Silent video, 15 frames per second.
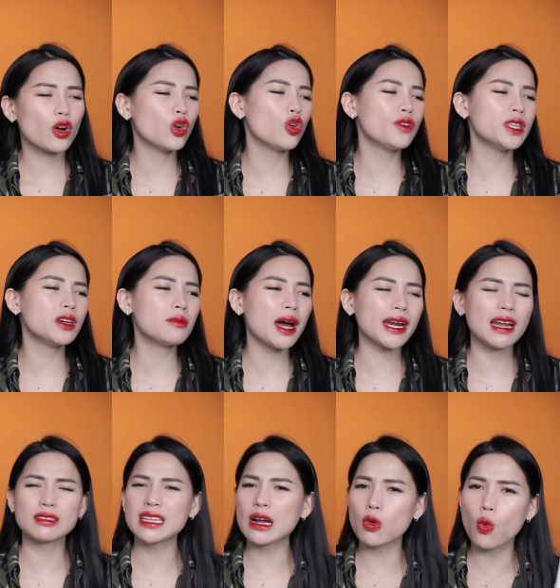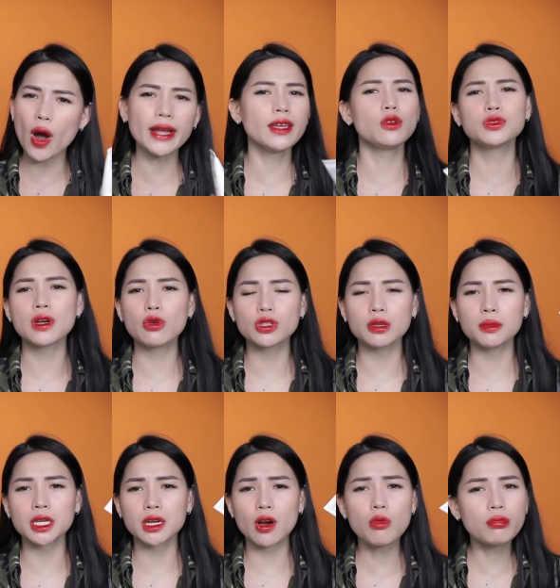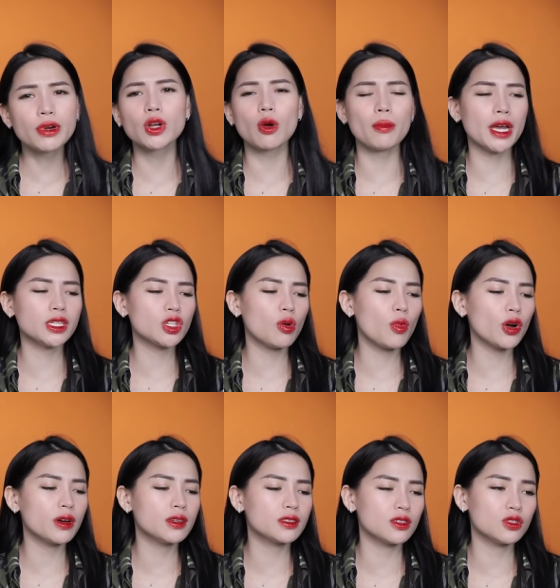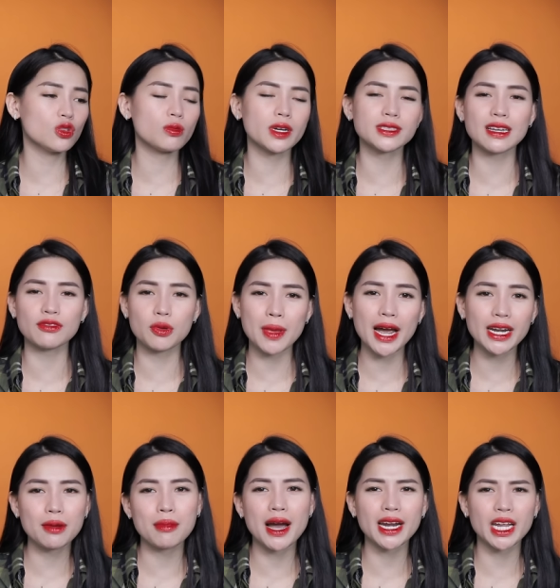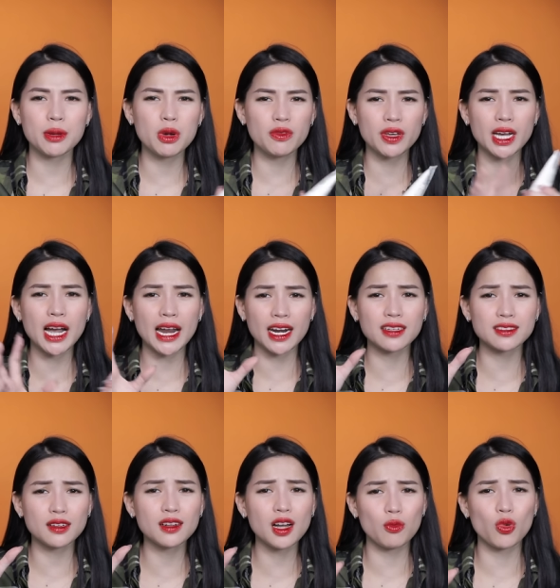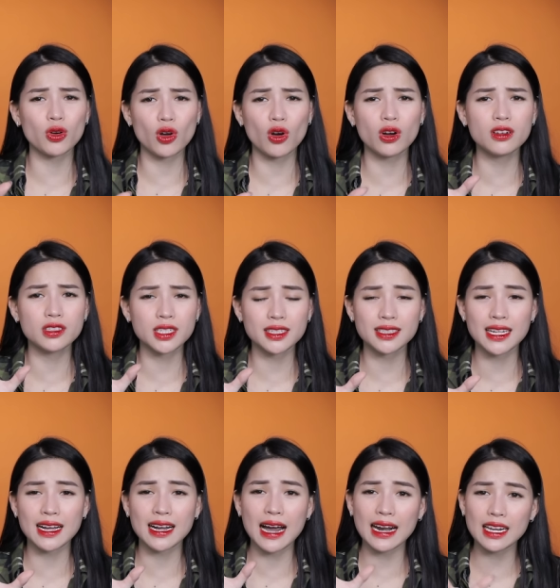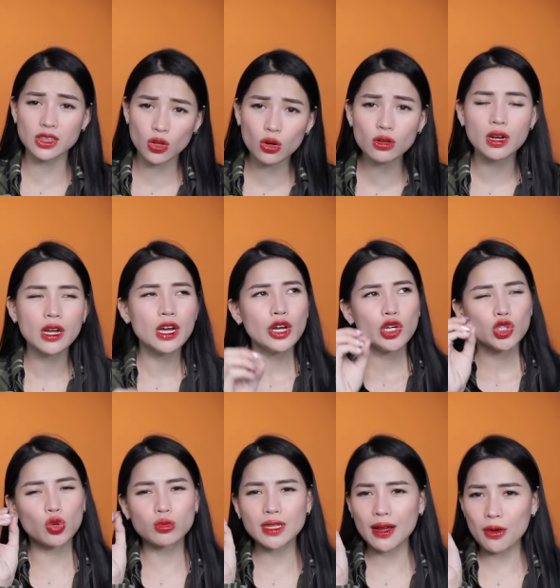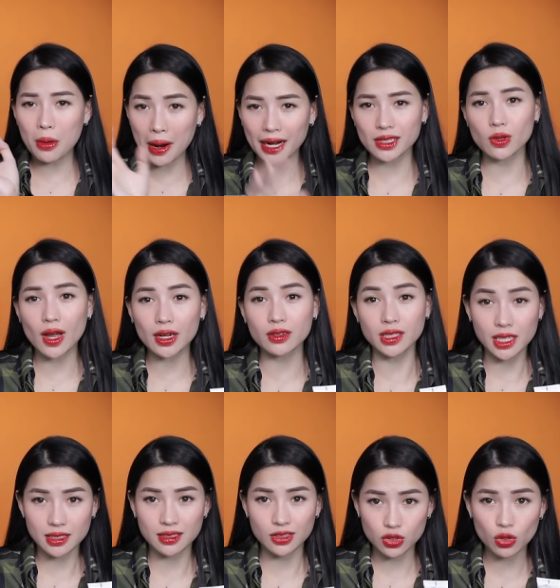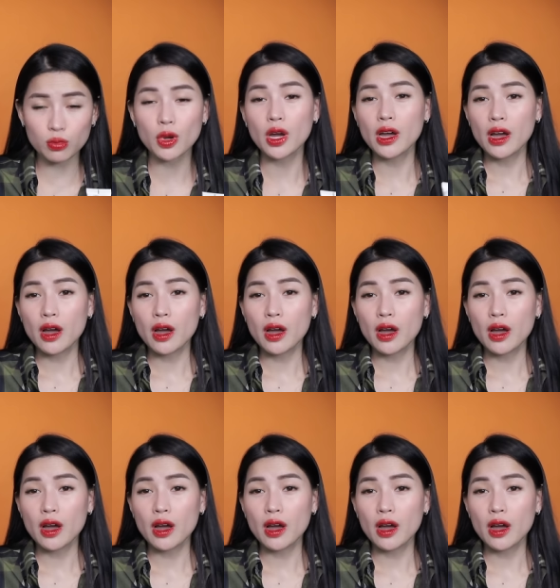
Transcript: Còn đối với những bạn nào da quá nhiều dầu thì mình không recommend cho mọi người sử dụng cái sản phẩm A-Derma này, bởi vì khả năng dưỡng ẩm của nó ở trên da khá là tốt. Chúng ta hoàn toàn có thể sử dụng